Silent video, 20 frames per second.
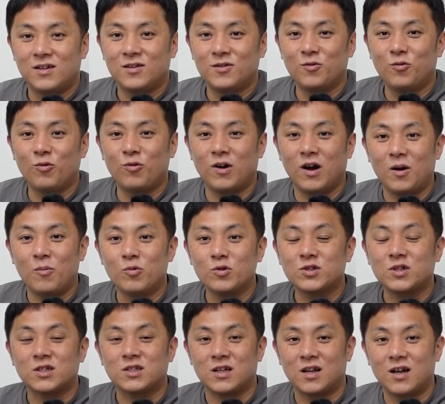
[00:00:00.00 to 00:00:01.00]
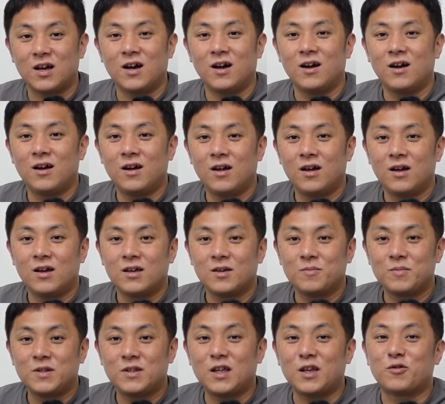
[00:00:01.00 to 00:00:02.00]
の方がもしかしたら、
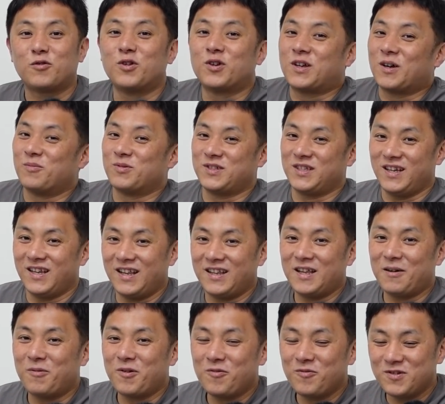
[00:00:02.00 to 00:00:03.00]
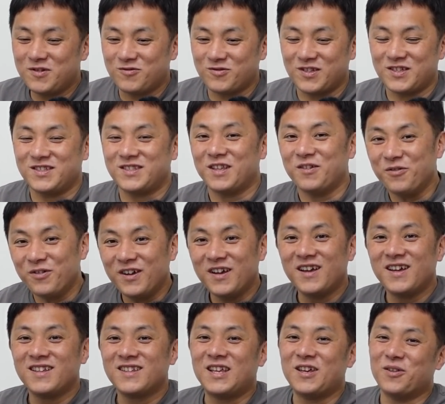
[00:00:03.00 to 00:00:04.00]
ぴったりくるかもしれない。ナポレオンフィッシュって知って
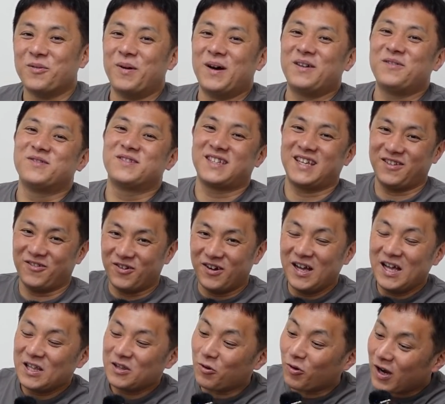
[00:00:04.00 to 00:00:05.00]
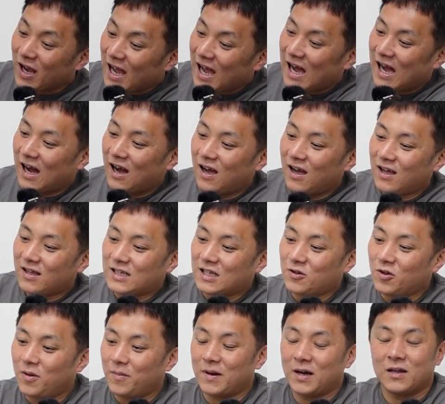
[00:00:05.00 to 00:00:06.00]
るっていうのもあるんですけど。とか、
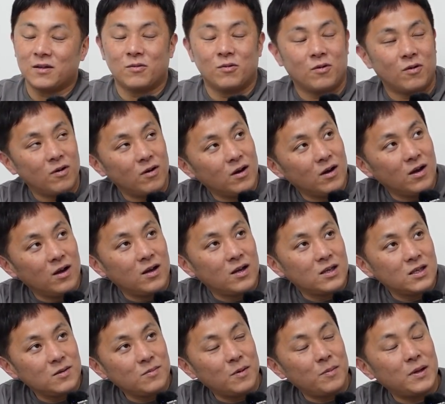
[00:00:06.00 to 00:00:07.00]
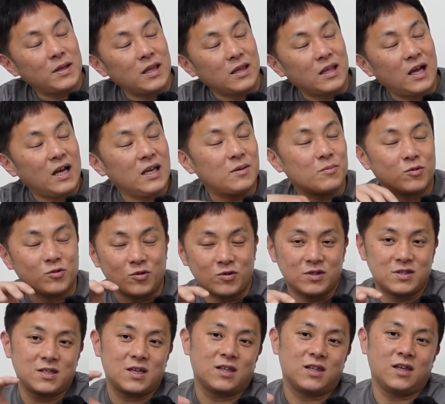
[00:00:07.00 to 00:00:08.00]
例えばあの、今までないもの
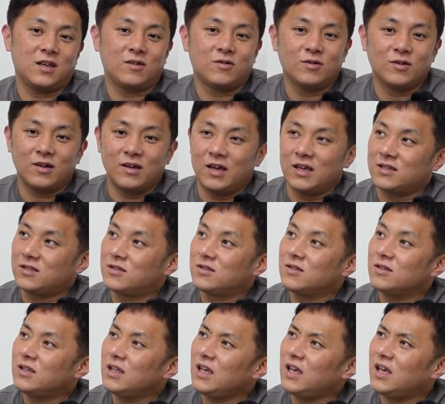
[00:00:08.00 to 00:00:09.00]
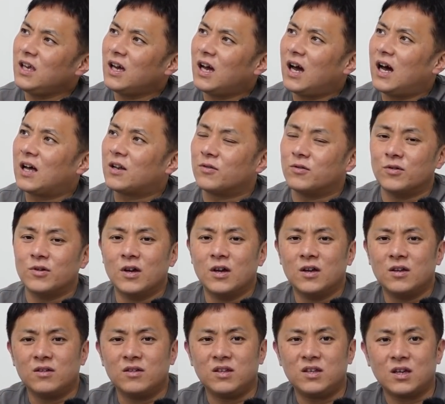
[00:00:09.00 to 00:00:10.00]
につけていく
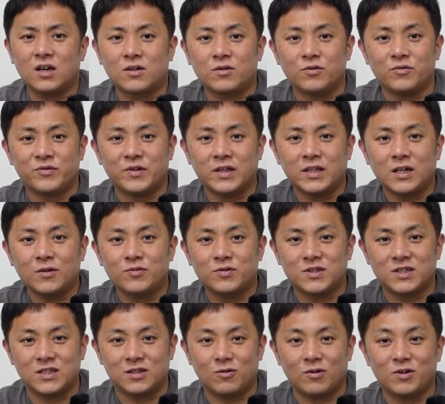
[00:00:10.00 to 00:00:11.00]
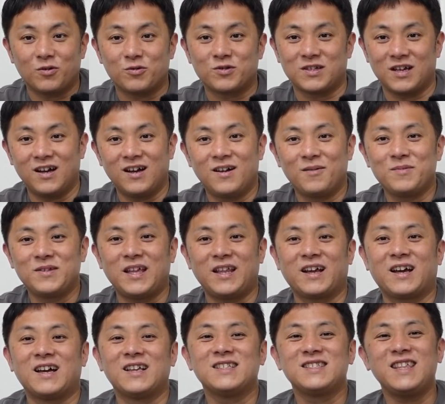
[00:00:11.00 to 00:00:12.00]
SDR207 節とかどうすかみたい
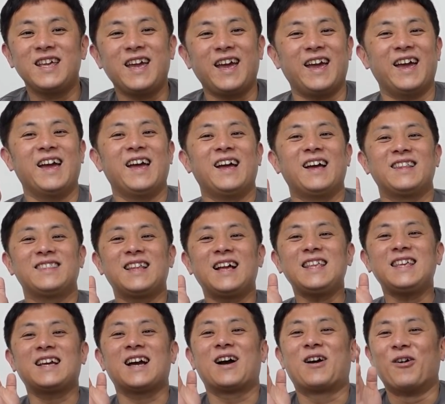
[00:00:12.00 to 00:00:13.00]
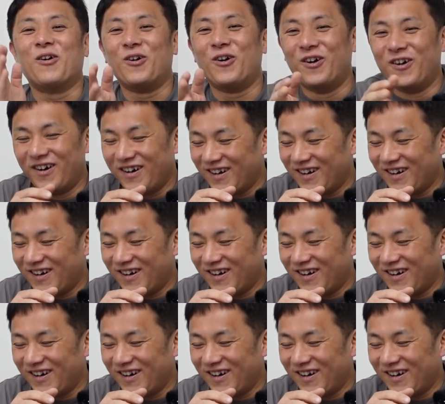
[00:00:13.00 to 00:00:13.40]
な感じで、何かこう